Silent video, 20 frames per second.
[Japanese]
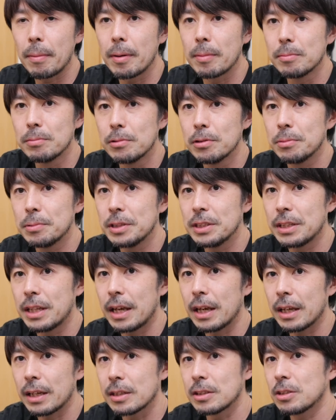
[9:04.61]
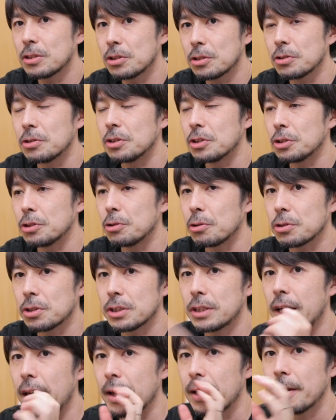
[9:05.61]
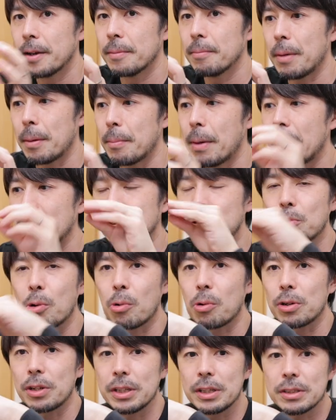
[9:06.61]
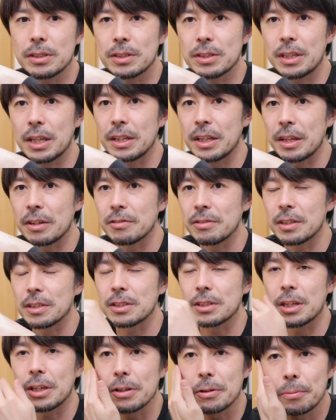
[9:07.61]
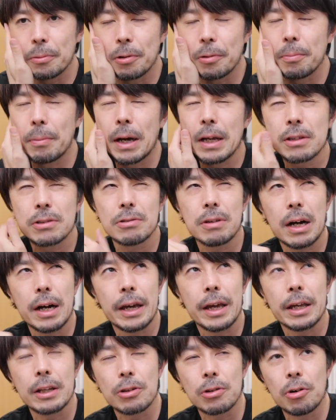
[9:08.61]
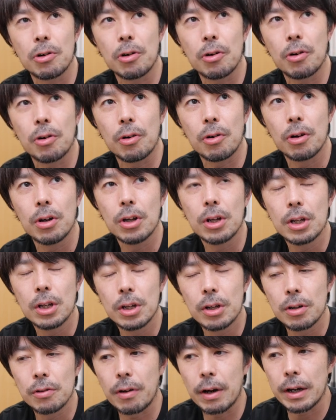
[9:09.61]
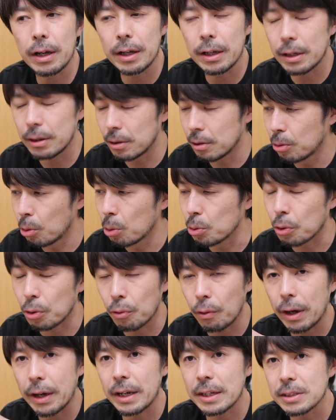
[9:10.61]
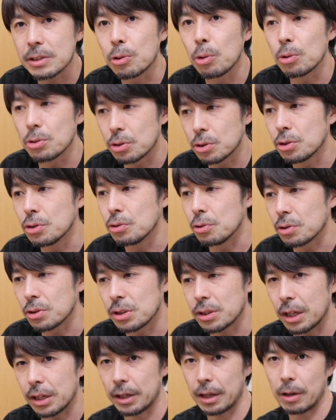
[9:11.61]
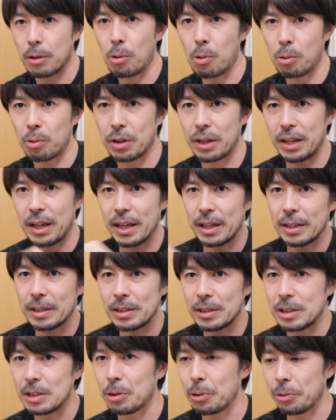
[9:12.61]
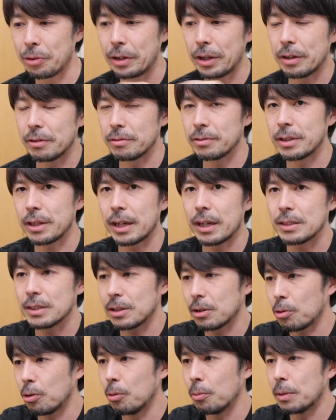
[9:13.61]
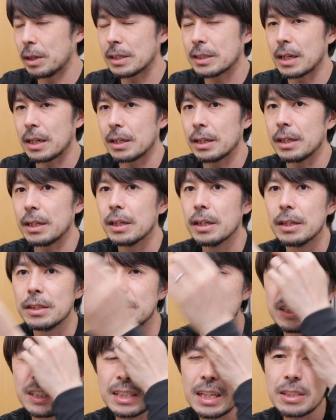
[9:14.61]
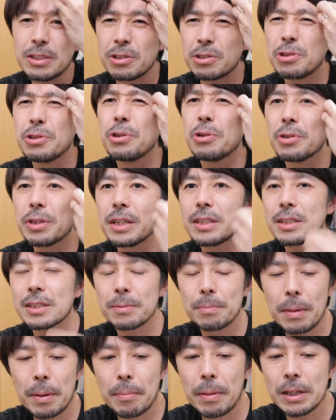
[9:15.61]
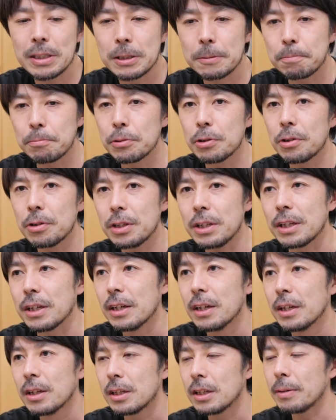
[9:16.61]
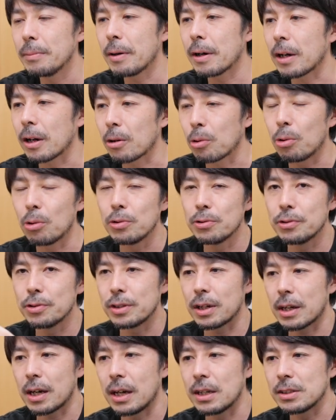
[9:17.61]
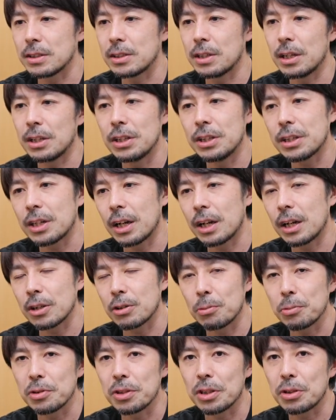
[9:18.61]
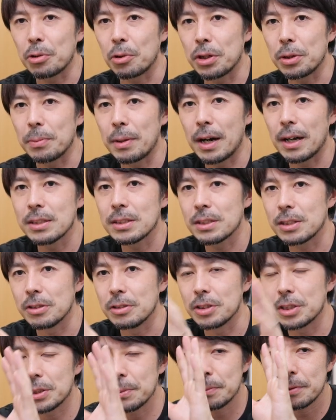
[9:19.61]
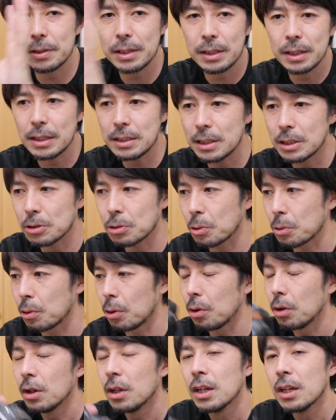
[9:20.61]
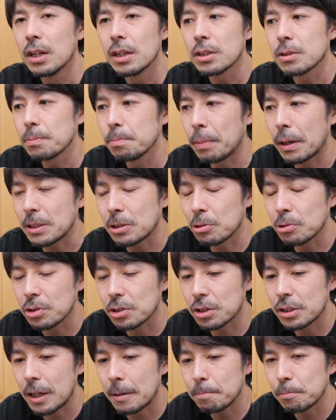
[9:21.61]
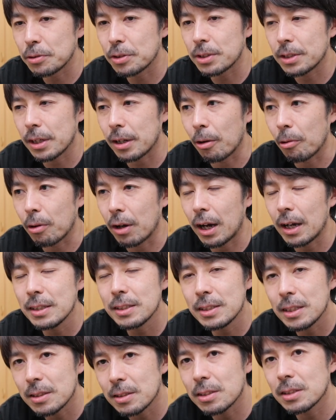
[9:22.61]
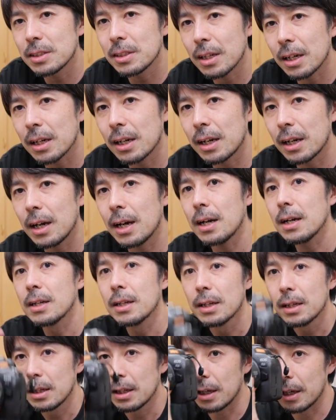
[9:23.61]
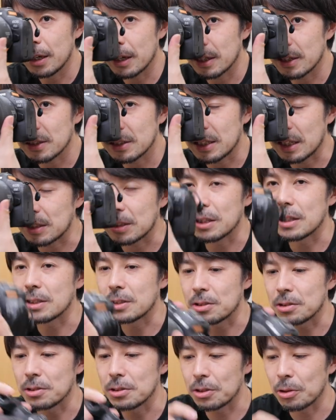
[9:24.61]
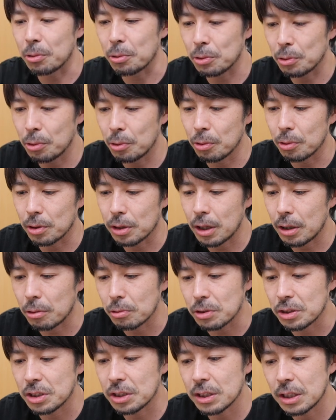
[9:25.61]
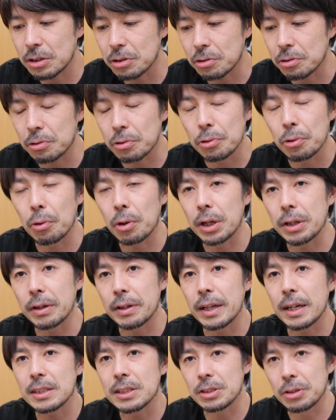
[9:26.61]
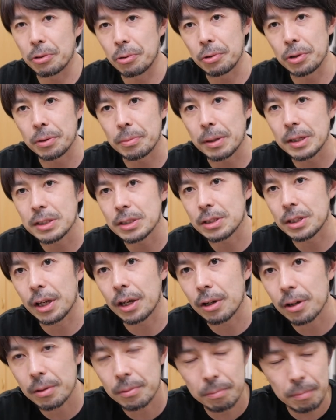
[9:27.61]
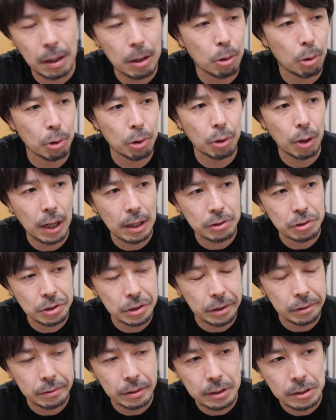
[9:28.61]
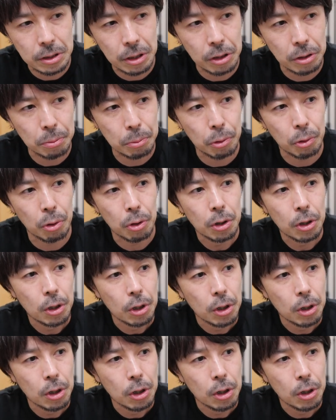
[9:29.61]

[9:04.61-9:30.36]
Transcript: まムービーですぐに収録して、まあ、マイクここにつけているんですけれども、マイクは、えっ、ー、と、ロードのワイヤレス GO2 をつけて、ここでね、拾っているって感じで、こう皆さんに、西田塾用です。メンバーシップ用に、今からこういう風な感じでいいかなと思って撮りますっていう、自分がなぜその場所をスナップしたかを解説しながら、えー、撮影するっていうことを結構西田塾の動画では出しておりまして、まあ、好評を博しているんですけれども、